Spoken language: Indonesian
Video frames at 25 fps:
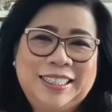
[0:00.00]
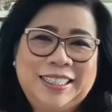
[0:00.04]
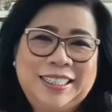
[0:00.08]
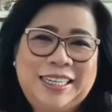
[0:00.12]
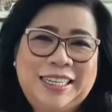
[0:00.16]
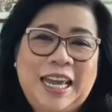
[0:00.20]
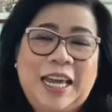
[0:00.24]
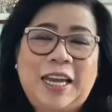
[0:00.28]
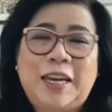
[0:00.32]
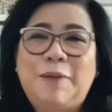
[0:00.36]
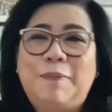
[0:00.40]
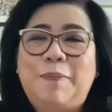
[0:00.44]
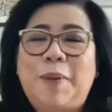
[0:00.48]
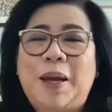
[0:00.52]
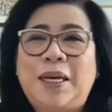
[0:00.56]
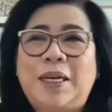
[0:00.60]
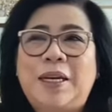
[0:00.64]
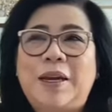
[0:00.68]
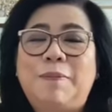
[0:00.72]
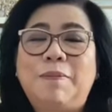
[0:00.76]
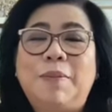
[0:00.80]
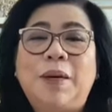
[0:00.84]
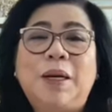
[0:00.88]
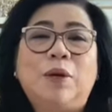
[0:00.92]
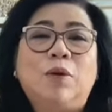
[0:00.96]

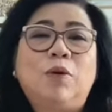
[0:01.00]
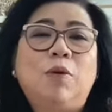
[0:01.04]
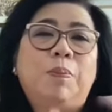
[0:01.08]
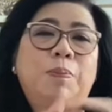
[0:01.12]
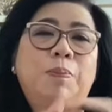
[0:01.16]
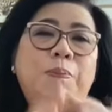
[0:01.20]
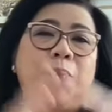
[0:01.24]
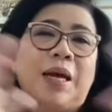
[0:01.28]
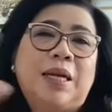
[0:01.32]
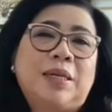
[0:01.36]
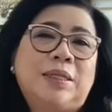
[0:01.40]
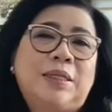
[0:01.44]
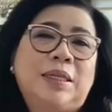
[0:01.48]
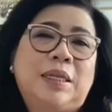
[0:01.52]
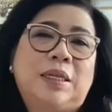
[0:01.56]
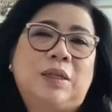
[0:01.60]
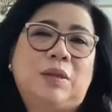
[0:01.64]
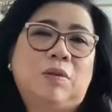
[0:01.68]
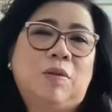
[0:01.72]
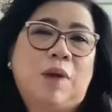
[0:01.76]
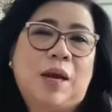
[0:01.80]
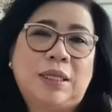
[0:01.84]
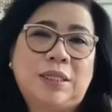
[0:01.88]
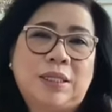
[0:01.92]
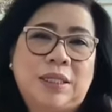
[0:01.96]
daripada mengubah
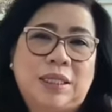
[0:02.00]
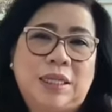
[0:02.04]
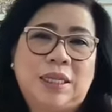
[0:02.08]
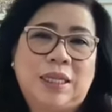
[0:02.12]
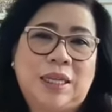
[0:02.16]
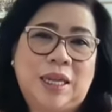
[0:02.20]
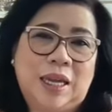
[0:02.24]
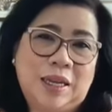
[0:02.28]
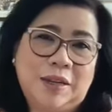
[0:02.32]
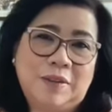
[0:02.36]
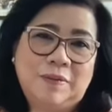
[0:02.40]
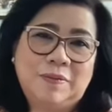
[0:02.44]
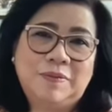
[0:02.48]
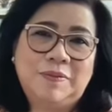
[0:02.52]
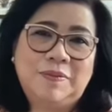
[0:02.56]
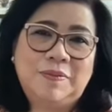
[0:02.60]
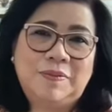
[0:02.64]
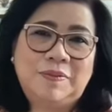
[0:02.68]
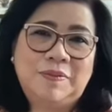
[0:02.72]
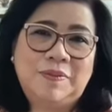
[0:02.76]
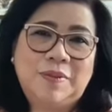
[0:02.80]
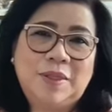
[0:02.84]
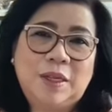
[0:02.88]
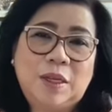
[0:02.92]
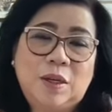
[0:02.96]
situasinya.
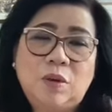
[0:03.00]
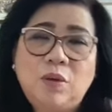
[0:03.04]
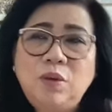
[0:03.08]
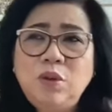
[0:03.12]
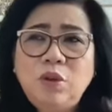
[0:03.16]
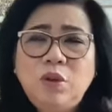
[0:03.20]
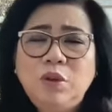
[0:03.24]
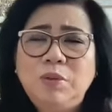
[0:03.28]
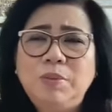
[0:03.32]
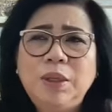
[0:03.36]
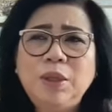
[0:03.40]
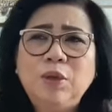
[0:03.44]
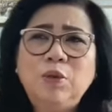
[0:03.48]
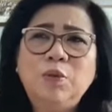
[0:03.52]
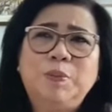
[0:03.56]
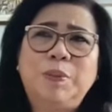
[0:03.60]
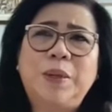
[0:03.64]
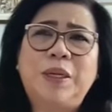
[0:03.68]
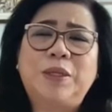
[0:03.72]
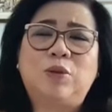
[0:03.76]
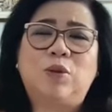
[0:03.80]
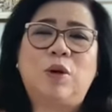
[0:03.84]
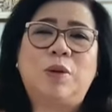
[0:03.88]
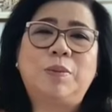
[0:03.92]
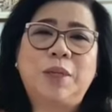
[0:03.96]
Untuk
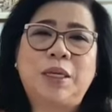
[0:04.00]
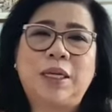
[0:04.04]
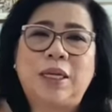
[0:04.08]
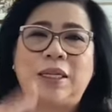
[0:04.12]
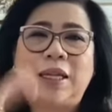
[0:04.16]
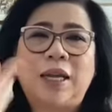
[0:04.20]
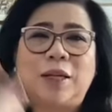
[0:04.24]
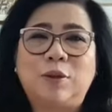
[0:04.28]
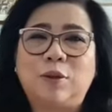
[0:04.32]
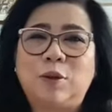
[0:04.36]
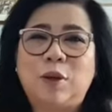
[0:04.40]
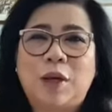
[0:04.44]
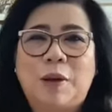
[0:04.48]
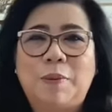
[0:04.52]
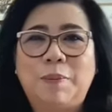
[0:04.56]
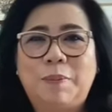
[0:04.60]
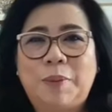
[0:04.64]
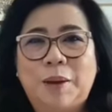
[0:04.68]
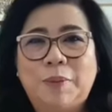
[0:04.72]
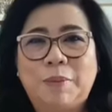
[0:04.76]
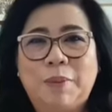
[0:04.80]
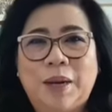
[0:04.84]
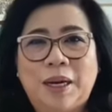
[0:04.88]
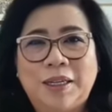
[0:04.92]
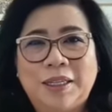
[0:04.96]
mengubah suami kita itu
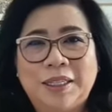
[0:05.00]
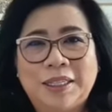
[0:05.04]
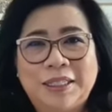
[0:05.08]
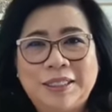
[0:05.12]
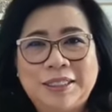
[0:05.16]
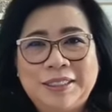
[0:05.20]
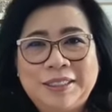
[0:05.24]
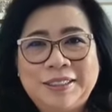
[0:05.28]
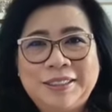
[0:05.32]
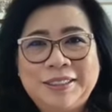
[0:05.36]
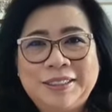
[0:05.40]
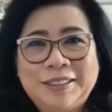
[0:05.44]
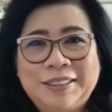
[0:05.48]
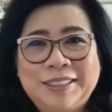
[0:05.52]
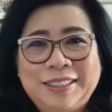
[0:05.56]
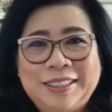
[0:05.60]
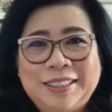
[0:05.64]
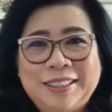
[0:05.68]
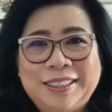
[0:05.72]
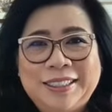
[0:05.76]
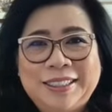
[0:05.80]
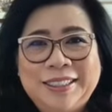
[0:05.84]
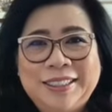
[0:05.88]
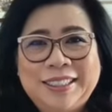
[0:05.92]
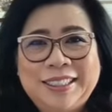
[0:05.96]
gampang banget.
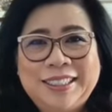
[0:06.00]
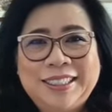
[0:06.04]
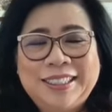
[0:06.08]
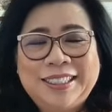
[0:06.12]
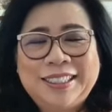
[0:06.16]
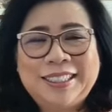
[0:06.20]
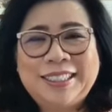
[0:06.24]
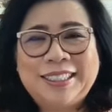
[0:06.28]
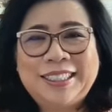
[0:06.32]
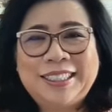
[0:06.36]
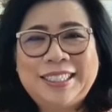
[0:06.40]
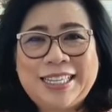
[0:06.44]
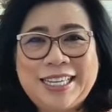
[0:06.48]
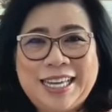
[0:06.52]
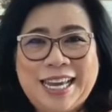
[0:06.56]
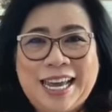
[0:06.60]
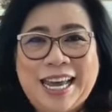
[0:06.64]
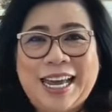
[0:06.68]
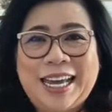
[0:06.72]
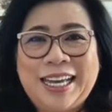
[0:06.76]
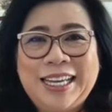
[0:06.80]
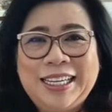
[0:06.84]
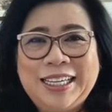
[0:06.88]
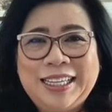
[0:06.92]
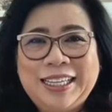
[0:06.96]

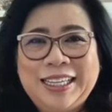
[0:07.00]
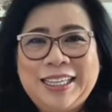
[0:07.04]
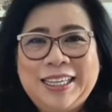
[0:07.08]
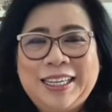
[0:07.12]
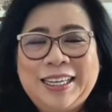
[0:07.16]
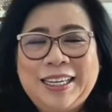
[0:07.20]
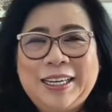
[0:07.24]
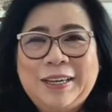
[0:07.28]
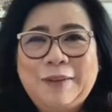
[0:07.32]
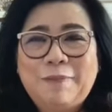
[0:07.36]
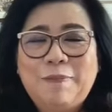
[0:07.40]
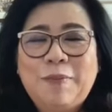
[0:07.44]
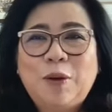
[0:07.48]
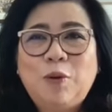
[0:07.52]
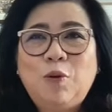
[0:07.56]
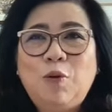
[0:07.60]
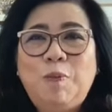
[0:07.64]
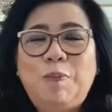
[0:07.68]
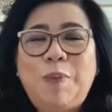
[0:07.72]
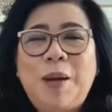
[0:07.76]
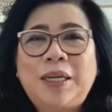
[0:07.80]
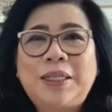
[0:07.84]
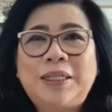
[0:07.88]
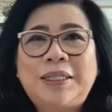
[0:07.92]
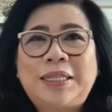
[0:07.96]
Ya.
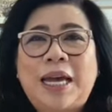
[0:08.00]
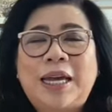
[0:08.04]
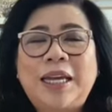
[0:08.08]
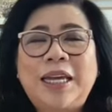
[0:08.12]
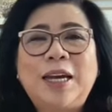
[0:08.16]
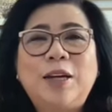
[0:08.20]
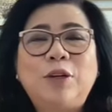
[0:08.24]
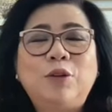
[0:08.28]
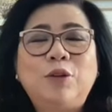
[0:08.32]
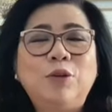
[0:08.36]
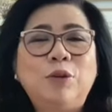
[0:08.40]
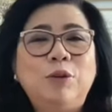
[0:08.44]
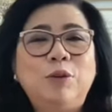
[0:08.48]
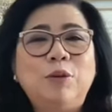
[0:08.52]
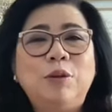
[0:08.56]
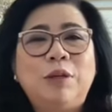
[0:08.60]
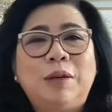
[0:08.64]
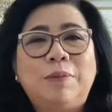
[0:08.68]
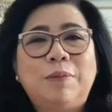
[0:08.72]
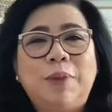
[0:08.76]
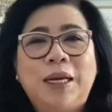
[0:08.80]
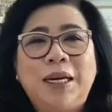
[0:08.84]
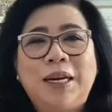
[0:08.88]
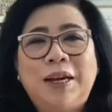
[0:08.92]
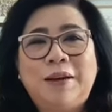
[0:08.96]
Mengubah saya dulu
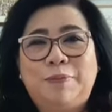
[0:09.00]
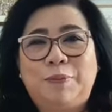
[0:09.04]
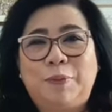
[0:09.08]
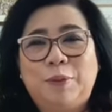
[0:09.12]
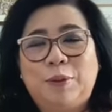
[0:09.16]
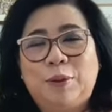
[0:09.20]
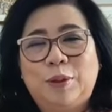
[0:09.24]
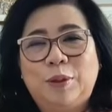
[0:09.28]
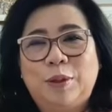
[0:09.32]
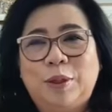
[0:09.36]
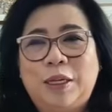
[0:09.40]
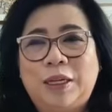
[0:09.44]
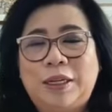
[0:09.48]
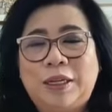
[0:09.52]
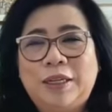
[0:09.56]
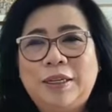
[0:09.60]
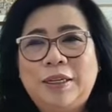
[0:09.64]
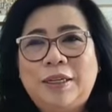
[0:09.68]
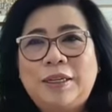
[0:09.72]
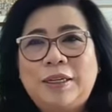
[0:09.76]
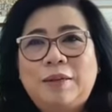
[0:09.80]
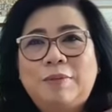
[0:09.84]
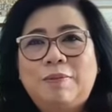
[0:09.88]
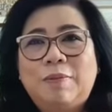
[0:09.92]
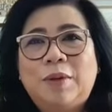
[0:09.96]
gimana Bu Glory?
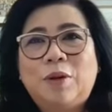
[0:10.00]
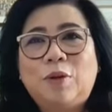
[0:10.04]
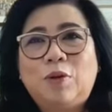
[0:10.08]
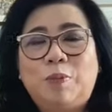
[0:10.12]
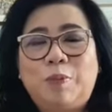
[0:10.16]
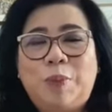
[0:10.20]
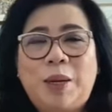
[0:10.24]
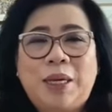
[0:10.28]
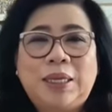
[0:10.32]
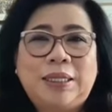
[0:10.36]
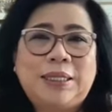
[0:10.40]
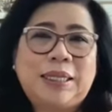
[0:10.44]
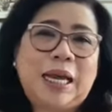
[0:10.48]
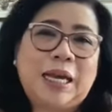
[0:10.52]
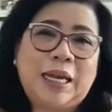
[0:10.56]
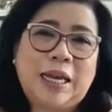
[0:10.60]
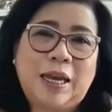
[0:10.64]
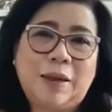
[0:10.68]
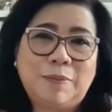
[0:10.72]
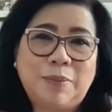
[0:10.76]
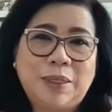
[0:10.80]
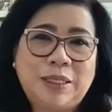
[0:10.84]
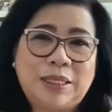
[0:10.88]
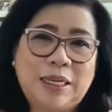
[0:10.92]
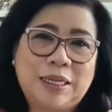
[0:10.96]
Mengubah
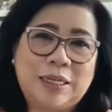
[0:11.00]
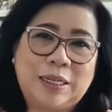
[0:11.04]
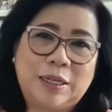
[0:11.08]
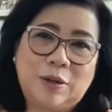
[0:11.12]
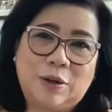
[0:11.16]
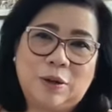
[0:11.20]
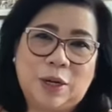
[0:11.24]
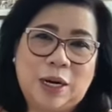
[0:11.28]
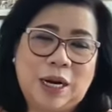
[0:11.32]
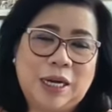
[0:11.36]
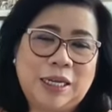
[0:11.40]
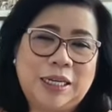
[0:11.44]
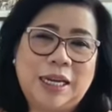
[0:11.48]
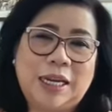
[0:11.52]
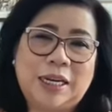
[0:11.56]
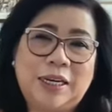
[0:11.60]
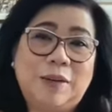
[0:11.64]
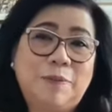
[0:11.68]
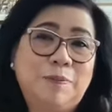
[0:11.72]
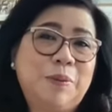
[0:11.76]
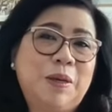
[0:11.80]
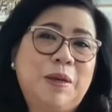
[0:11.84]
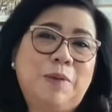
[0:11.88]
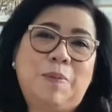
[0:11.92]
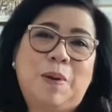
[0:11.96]
saya menjadi orang yang
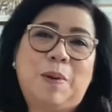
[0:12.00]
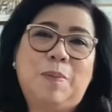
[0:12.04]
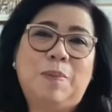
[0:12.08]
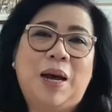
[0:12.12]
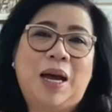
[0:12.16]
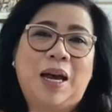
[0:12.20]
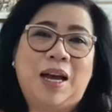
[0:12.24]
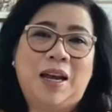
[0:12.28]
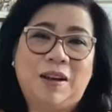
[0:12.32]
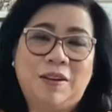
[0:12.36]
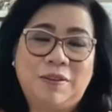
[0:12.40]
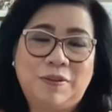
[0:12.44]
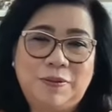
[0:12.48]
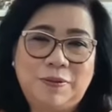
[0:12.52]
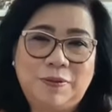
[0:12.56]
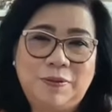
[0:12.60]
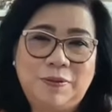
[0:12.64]
lebih pemaaf.